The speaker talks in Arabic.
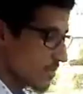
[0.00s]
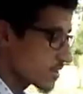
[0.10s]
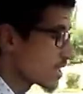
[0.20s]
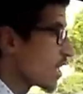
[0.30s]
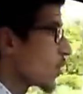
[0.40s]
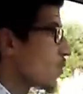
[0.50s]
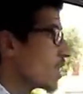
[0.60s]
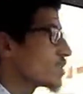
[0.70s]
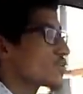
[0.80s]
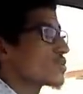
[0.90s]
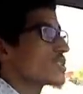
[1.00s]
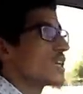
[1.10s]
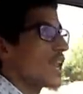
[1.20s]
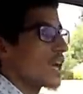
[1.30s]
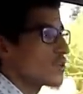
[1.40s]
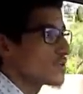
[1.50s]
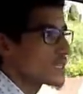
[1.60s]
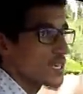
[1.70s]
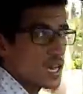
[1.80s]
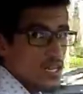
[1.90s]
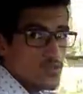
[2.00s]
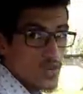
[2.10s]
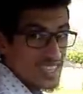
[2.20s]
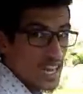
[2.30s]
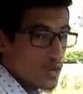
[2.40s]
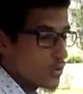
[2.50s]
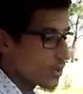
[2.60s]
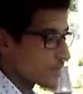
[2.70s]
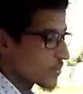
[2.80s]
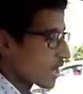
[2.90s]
لعيبات ولا جوج ديال اليوم سيجاريت وحده اللوب